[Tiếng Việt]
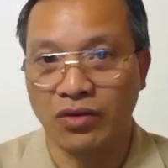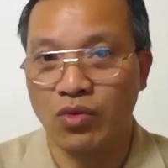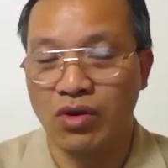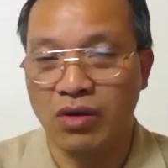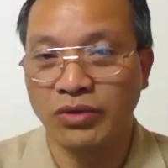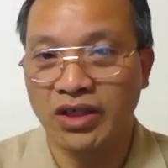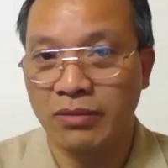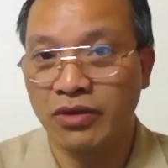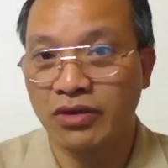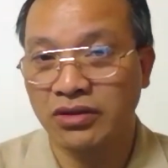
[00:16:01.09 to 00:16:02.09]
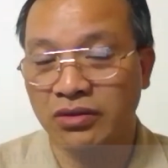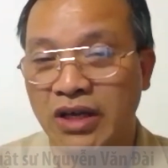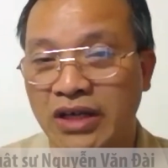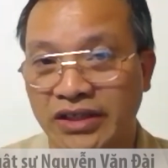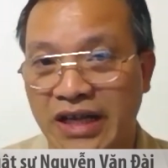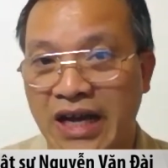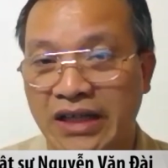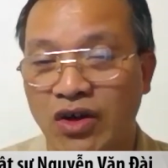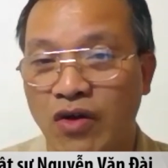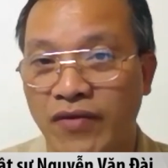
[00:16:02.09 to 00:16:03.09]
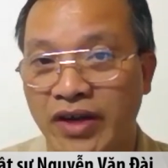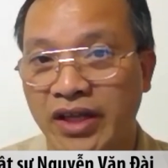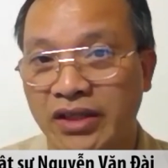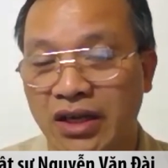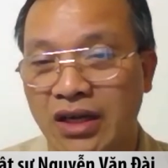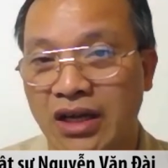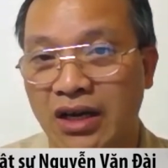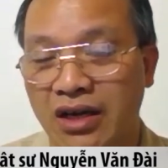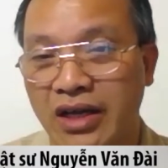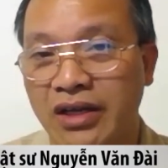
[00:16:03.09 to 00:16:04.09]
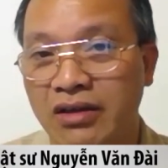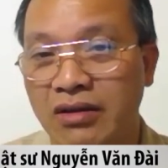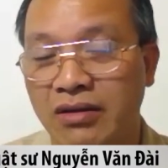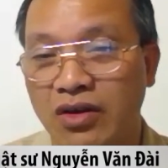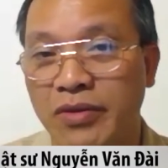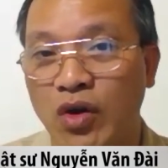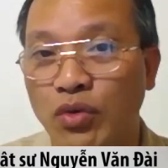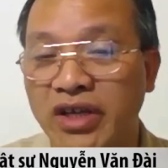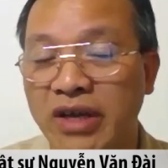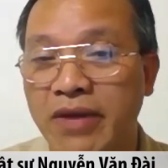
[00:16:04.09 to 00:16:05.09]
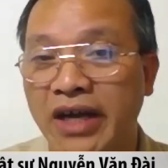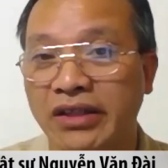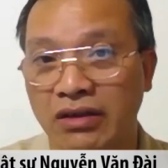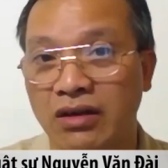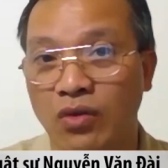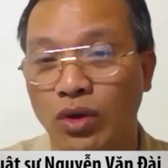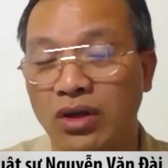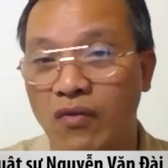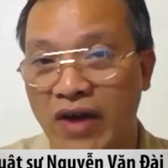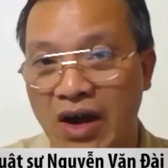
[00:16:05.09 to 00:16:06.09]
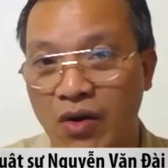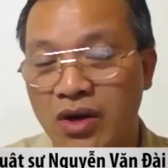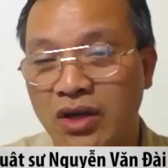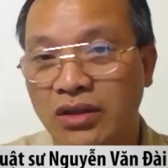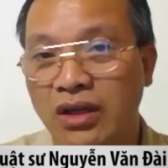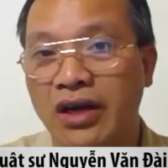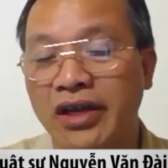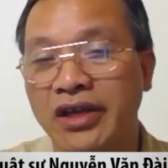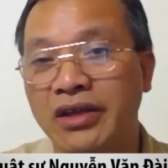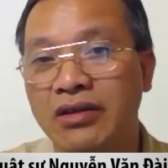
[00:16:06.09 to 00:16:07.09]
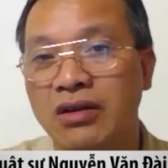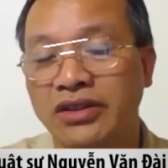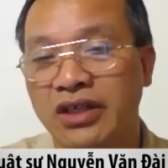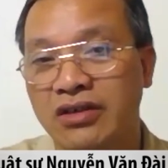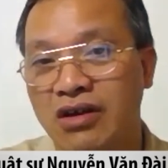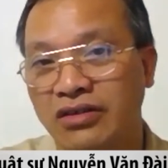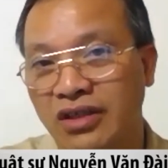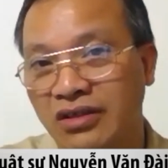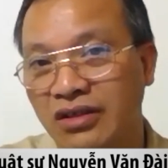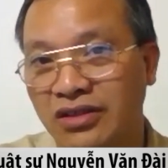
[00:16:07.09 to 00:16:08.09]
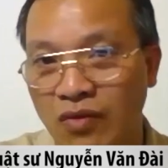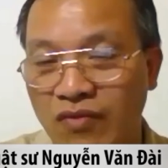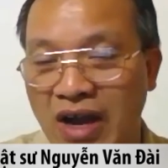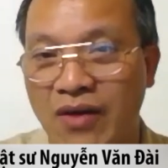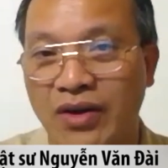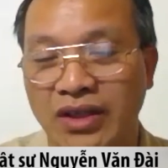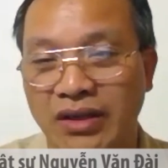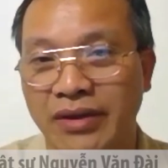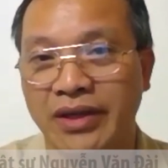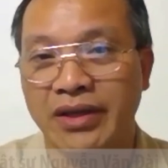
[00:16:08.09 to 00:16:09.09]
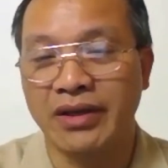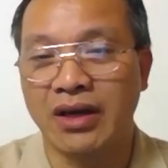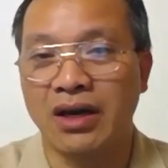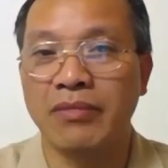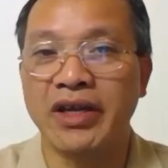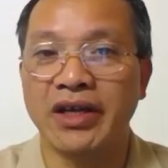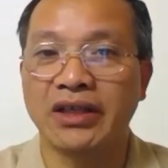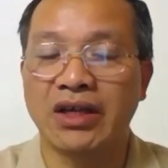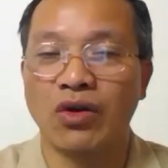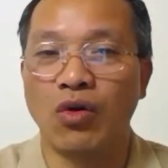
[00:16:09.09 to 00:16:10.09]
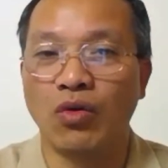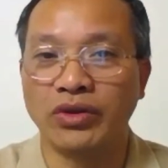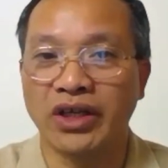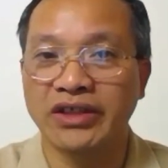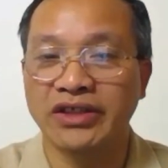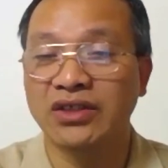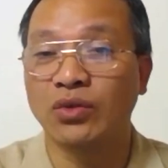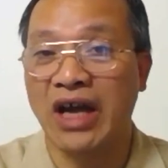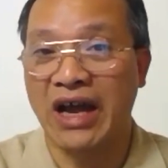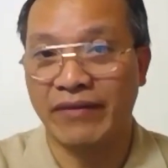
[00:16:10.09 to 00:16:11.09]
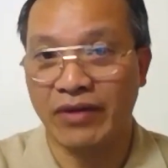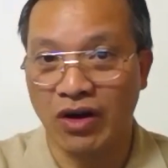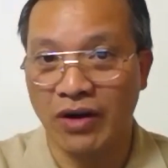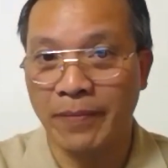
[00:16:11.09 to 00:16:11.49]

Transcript: của công ty cấp sông Đà xảy ra thì họ phát hiện rằng là là cái nước nó bị ô nhiễm ngay từ nước nguồn nước đầu vào tức là khi nước trên đường dẫn từ sông vào thì ờ, bị người ta đổ những cái chất dầu thải vào đó